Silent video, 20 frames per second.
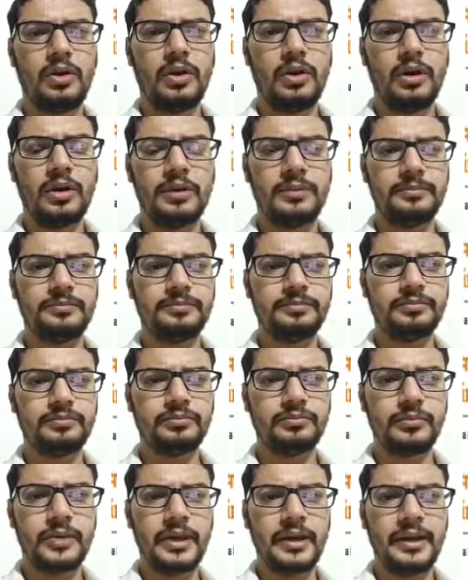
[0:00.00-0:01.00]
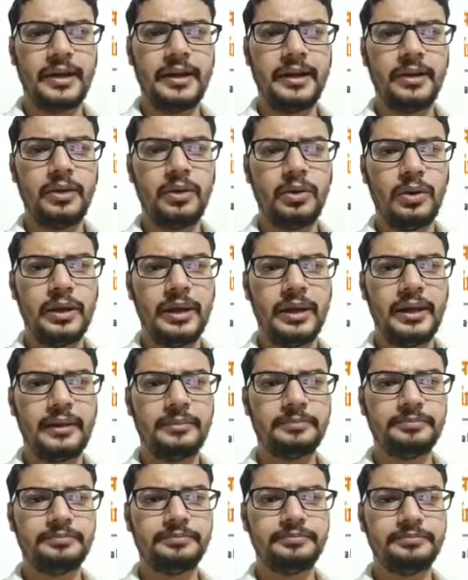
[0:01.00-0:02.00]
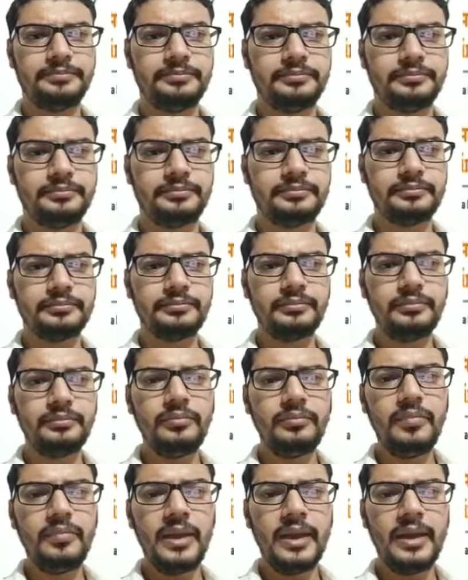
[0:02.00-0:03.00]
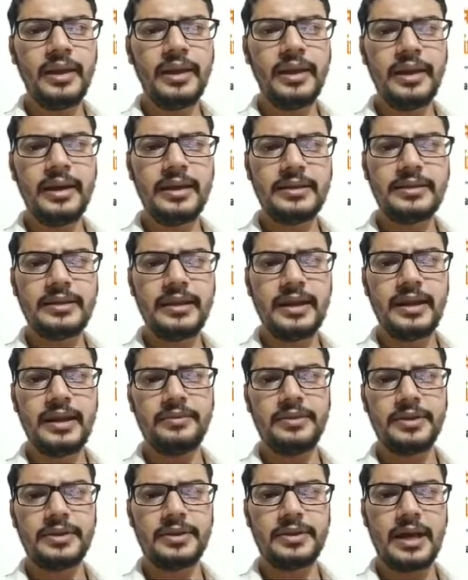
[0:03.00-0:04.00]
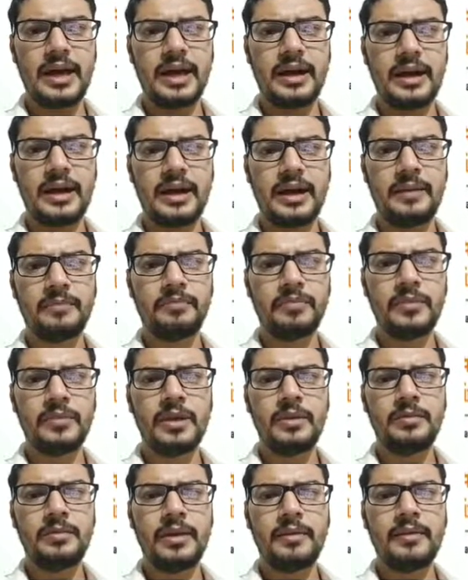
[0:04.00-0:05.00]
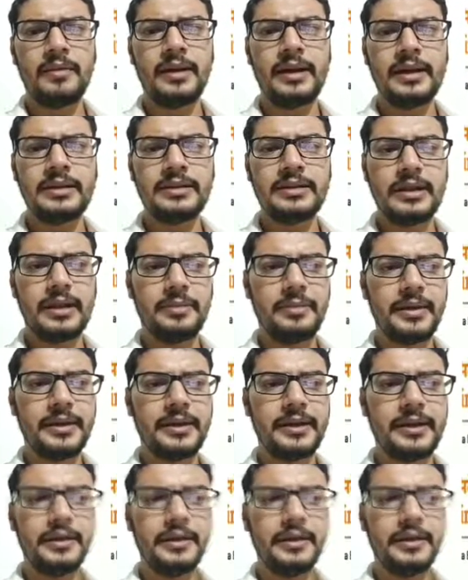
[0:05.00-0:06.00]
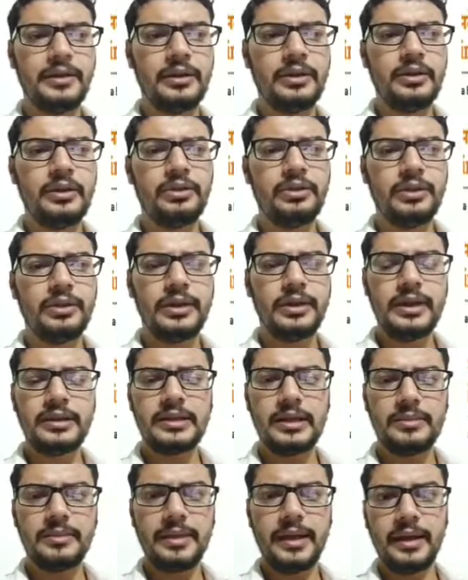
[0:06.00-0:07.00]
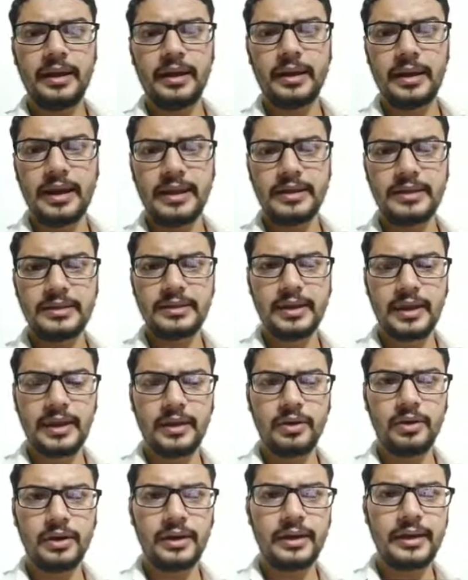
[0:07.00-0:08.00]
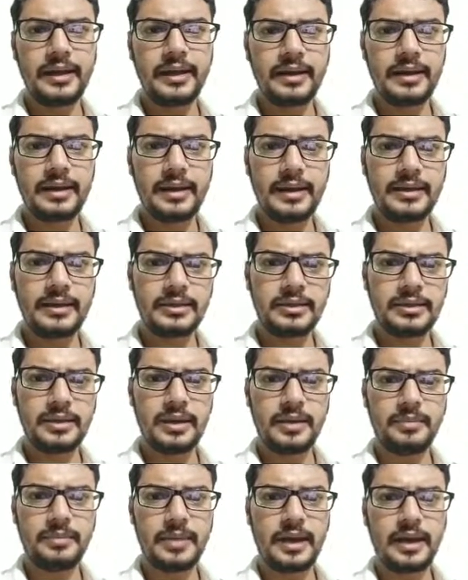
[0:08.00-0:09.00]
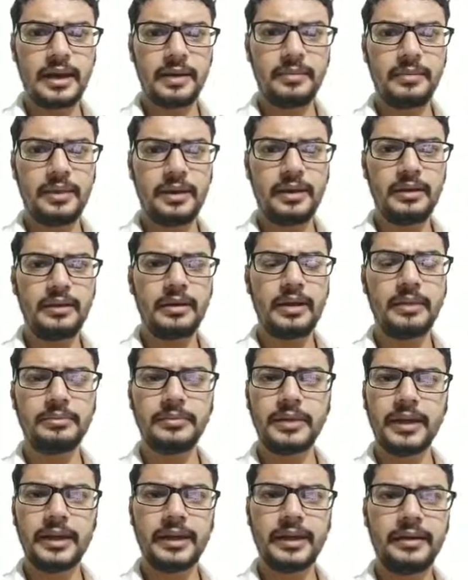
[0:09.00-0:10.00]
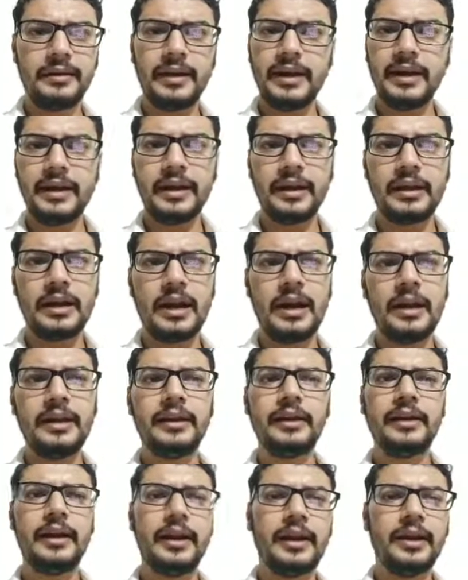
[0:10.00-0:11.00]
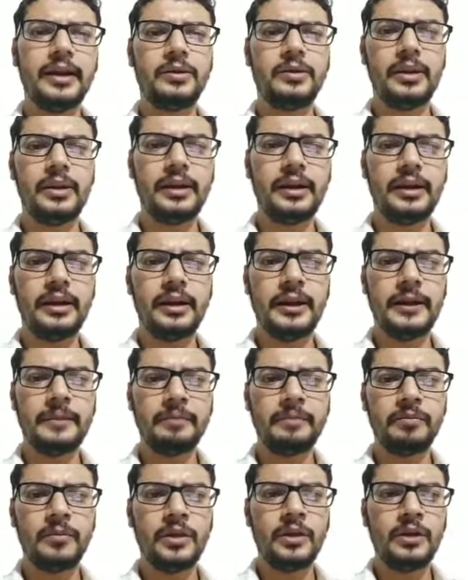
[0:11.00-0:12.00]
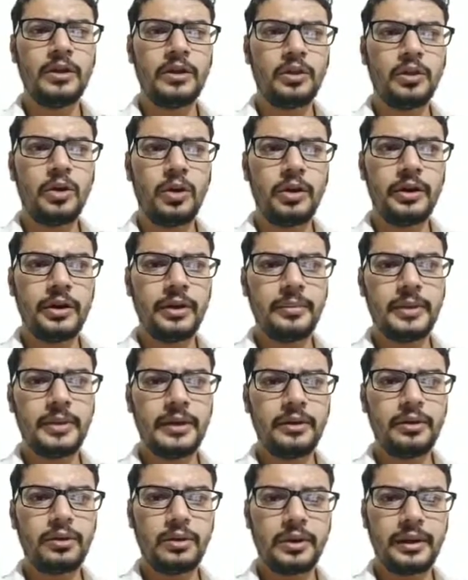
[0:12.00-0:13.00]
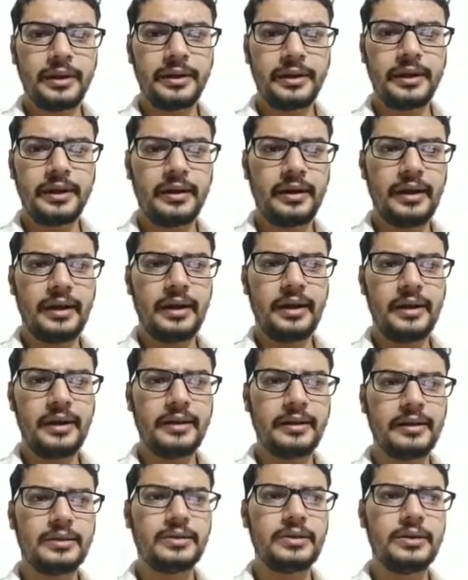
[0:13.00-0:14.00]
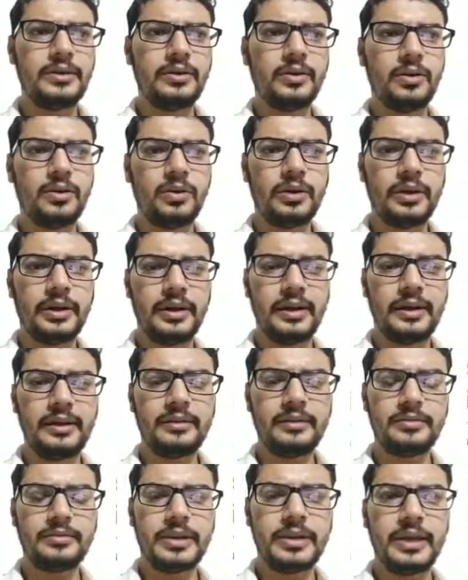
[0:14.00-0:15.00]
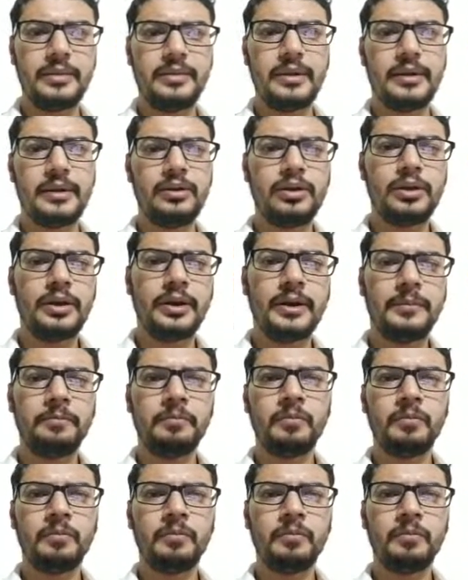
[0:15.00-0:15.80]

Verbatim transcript: और इंडिगो है एयर एशिया विस्तारा पवन हंस लिमिटेड तो ये सब एयरलाइंस हैं और इन एयरलाइंस के बारे में हम देखने वाले हैं कहाँ इनका हेडक्वार्टर है कौन अभी इनको रन कर रहा है इनके सीईओ कौन है चेयरमैन कौन है